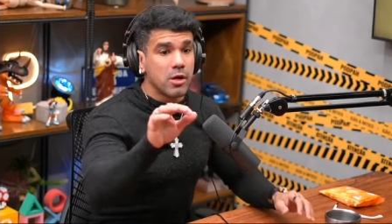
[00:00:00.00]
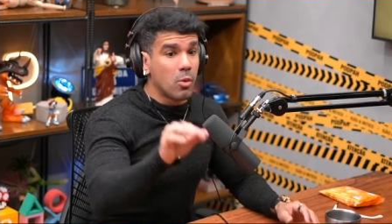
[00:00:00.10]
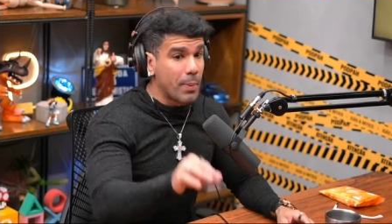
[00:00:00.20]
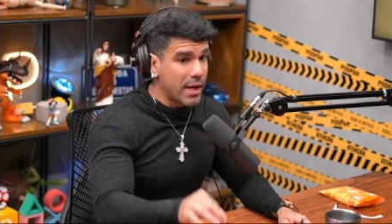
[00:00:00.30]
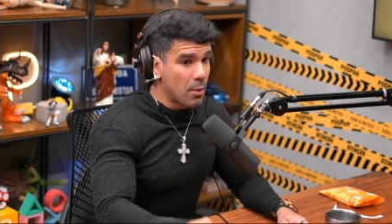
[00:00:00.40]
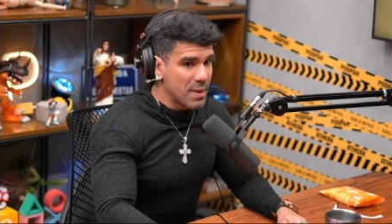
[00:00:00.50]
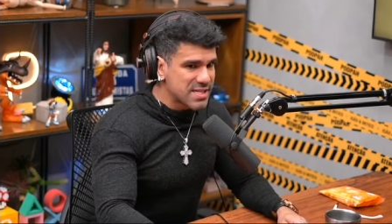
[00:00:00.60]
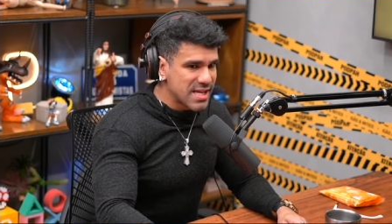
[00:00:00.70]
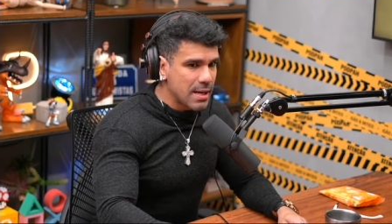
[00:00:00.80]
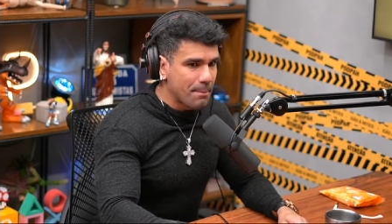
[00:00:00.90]
E eu peguei o
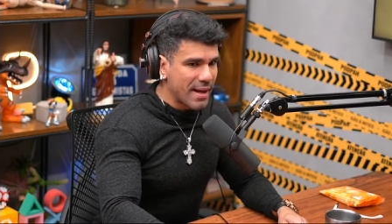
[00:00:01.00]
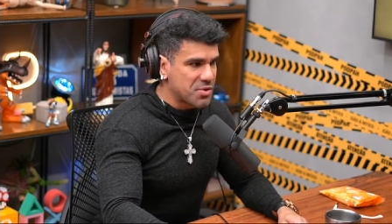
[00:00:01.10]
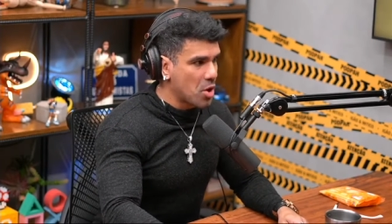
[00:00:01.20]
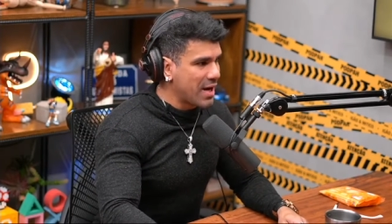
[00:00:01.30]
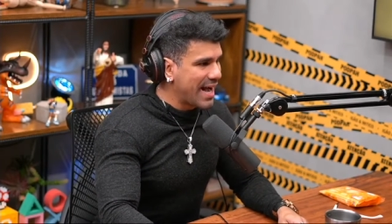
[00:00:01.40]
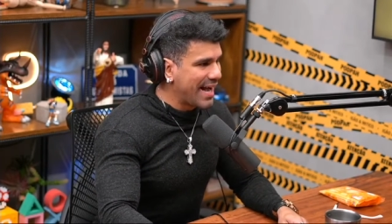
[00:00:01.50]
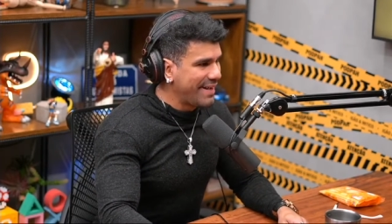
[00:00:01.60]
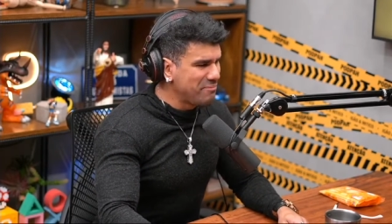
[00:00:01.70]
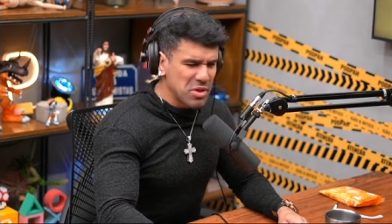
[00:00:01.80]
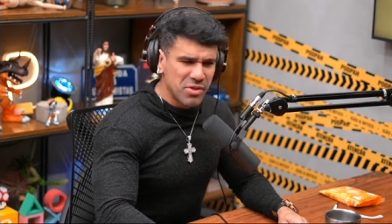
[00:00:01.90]
PC para
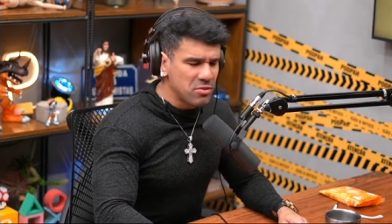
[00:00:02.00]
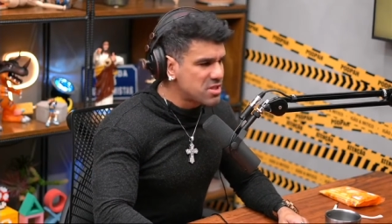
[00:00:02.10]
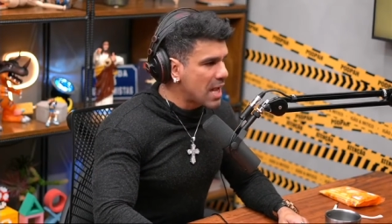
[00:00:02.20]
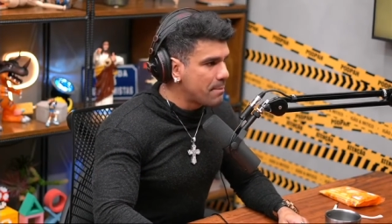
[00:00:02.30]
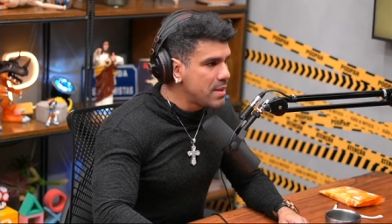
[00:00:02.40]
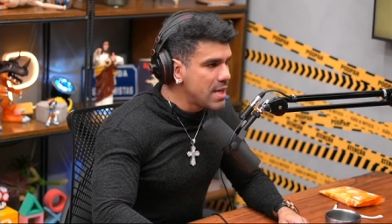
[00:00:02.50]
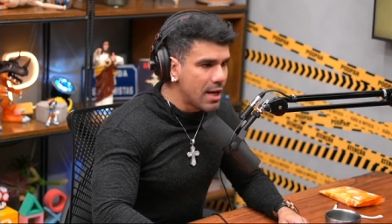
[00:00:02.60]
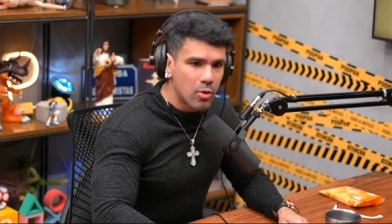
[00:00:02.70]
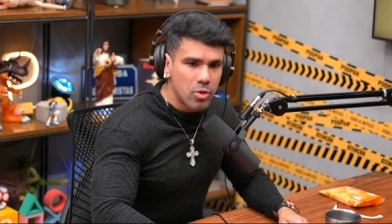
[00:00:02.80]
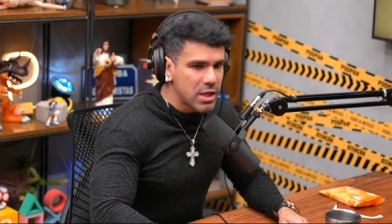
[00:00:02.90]
jogar. Não
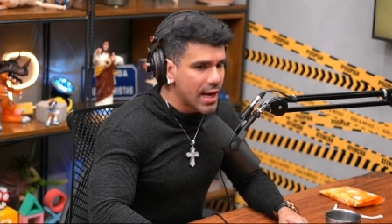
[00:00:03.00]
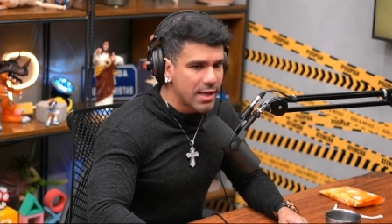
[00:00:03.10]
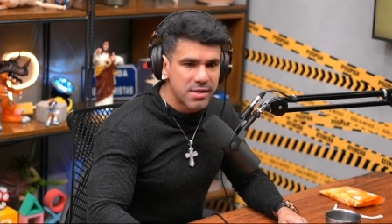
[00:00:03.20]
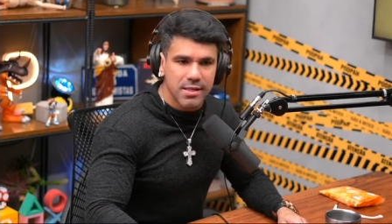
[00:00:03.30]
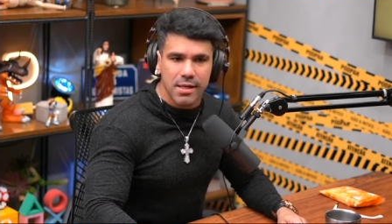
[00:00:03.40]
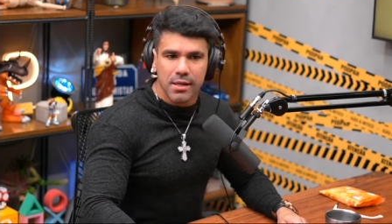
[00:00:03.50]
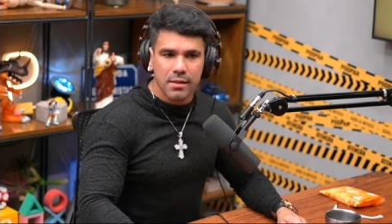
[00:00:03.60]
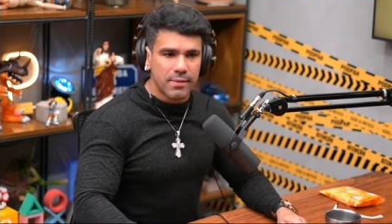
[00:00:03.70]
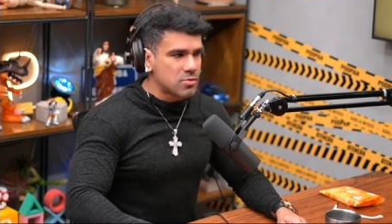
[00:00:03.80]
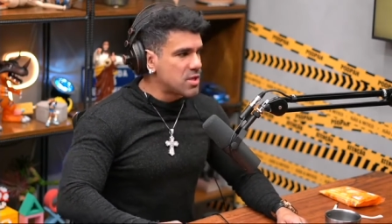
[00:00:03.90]
sabia o que era stream.
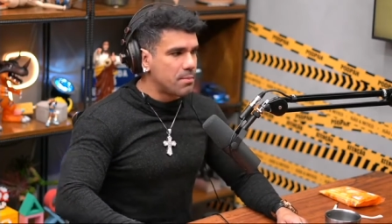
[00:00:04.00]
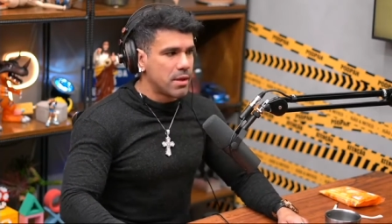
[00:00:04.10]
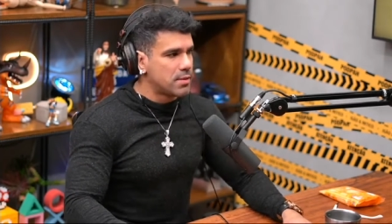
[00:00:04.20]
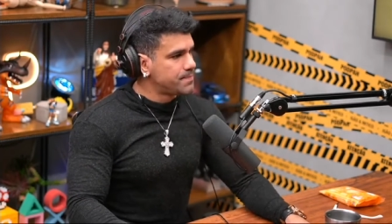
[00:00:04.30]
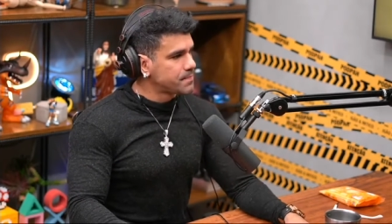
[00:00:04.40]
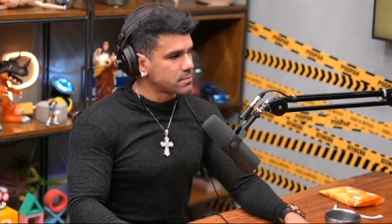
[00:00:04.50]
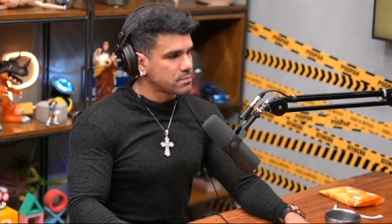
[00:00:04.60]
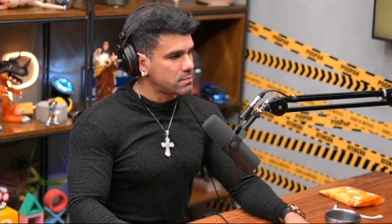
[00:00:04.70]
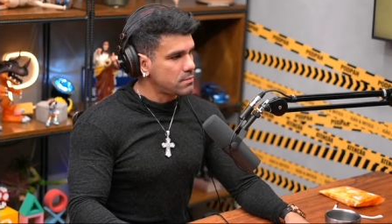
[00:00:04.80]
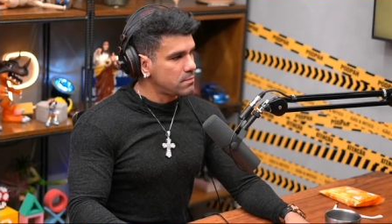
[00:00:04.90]
Não sabia.
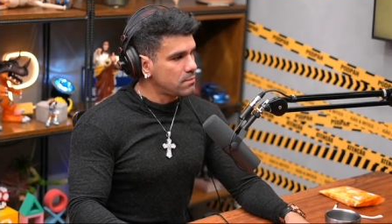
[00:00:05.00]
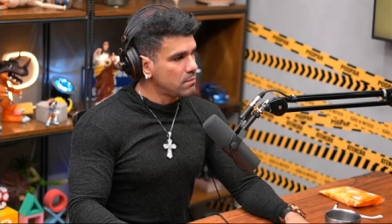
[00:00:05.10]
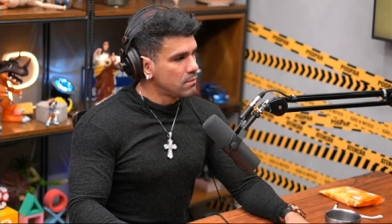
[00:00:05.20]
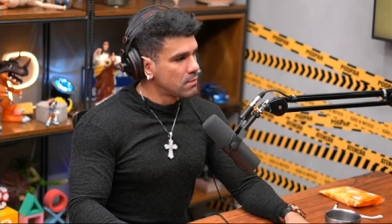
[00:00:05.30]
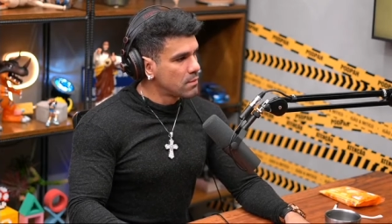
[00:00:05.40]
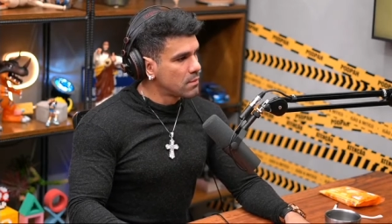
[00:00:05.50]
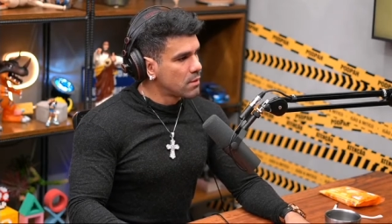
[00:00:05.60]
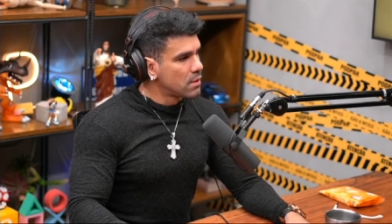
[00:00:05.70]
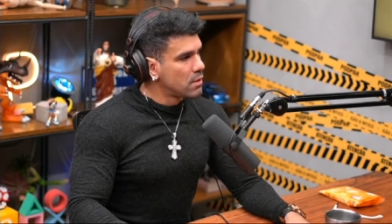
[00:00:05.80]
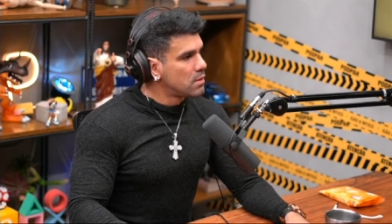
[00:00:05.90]
Ah, você pegou só
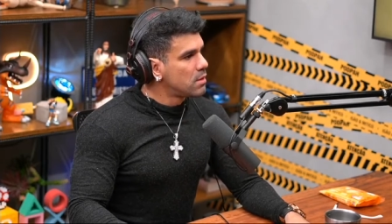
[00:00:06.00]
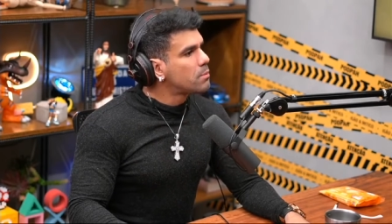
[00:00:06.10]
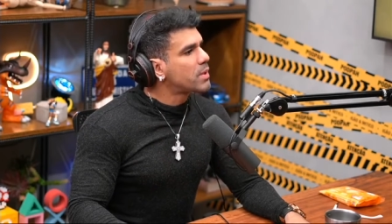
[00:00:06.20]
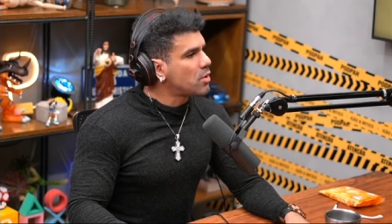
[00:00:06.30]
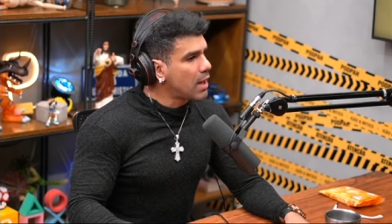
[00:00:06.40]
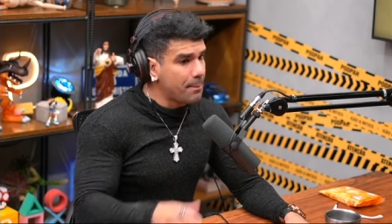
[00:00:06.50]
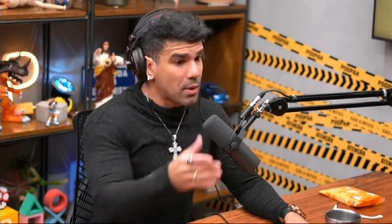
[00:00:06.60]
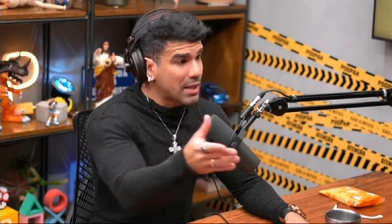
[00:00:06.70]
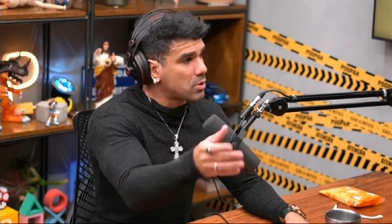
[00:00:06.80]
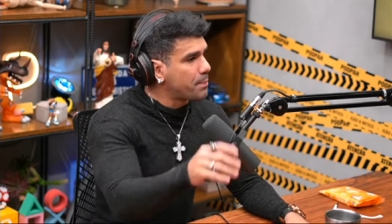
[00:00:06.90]
pra jogar? Pra jogar,
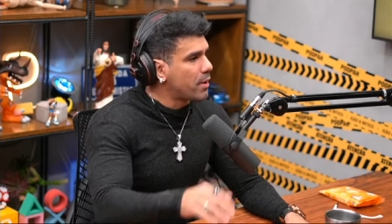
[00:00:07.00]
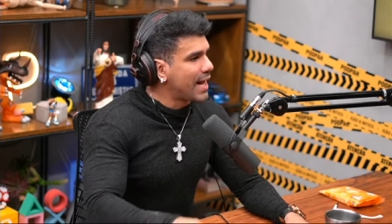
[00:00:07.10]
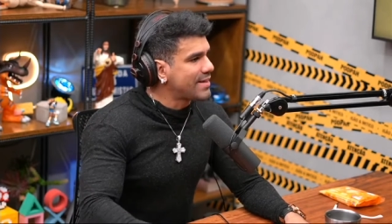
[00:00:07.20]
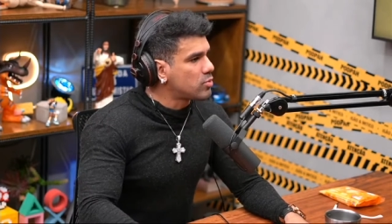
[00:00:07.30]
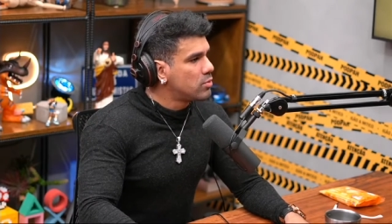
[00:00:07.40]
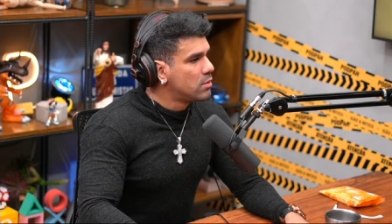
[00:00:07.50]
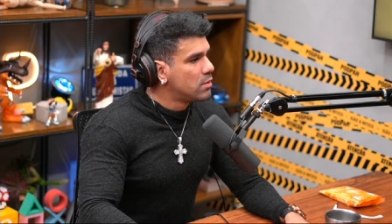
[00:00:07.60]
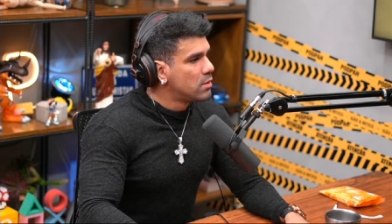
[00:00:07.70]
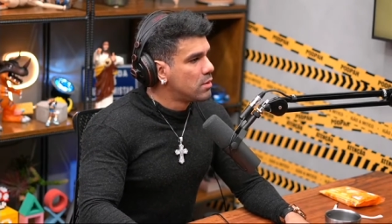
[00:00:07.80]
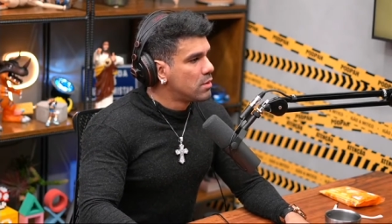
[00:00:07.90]
por causa do campeonato. Pra
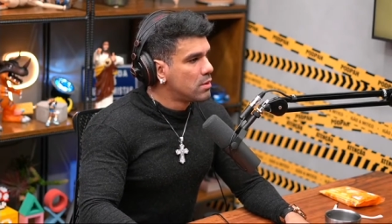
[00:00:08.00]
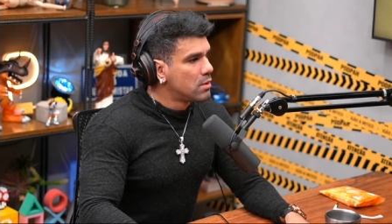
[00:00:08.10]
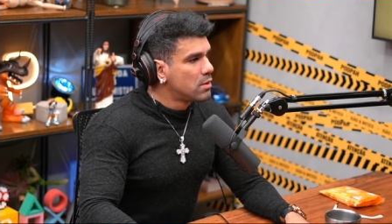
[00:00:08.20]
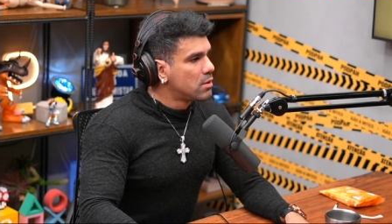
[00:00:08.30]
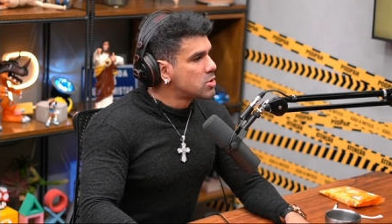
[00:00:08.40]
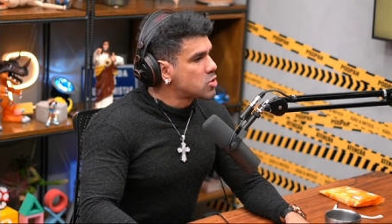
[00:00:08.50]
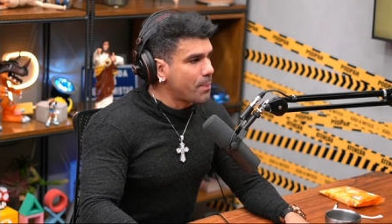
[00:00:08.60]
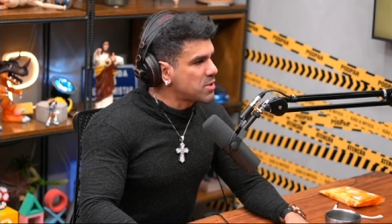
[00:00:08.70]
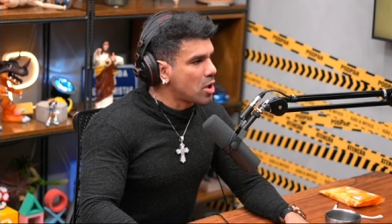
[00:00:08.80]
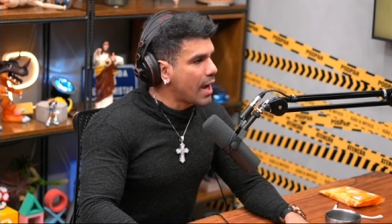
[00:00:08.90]
competir, né?
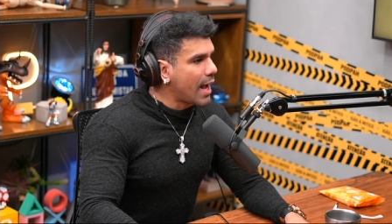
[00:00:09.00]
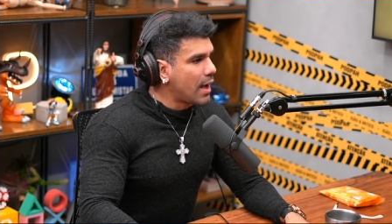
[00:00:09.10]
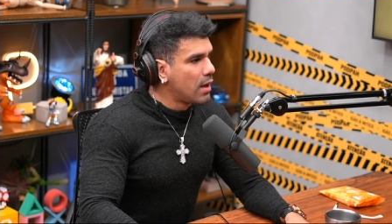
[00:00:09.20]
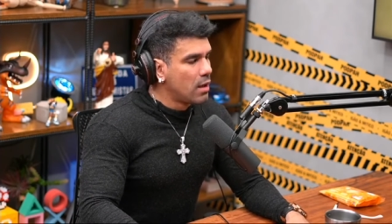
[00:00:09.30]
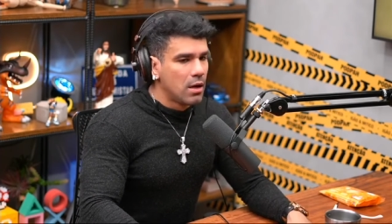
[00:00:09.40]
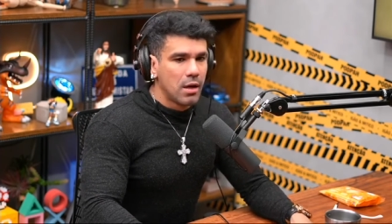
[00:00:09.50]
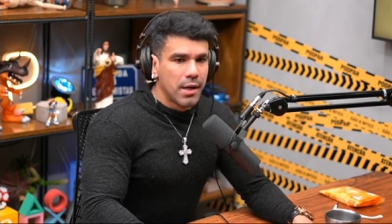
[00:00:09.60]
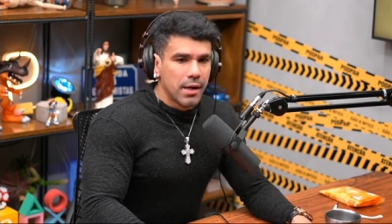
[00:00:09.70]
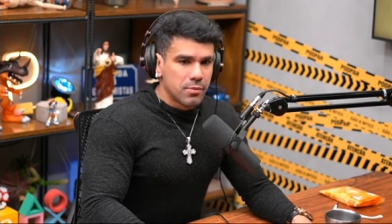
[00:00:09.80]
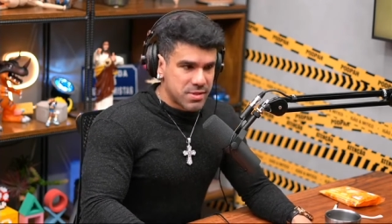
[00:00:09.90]
Só pra jogar.
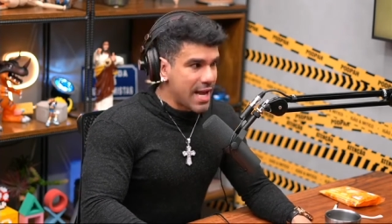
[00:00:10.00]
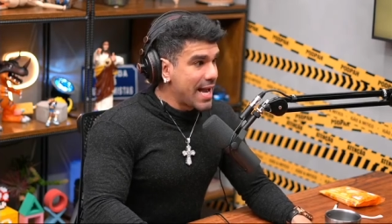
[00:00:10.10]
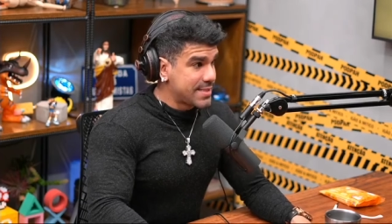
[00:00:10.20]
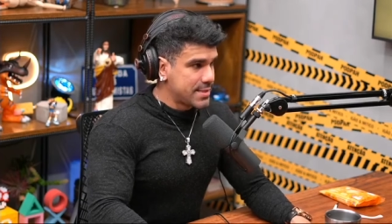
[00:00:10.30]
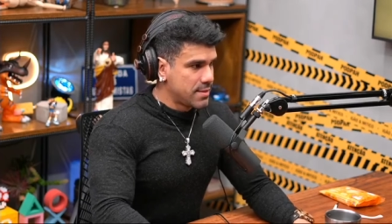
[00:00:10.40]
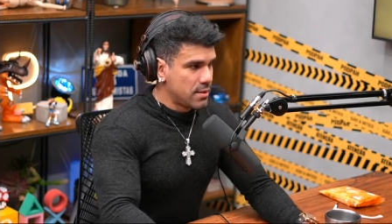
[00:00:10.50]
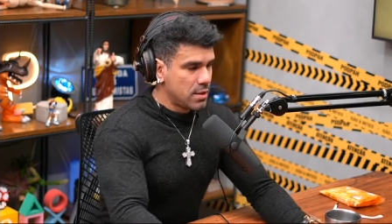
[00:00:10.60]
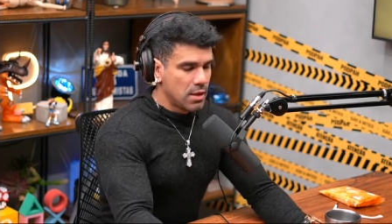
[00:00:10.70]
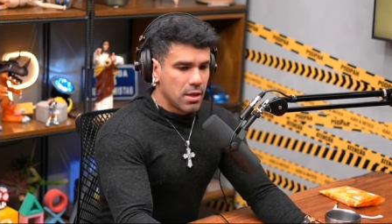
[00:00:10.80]
CS.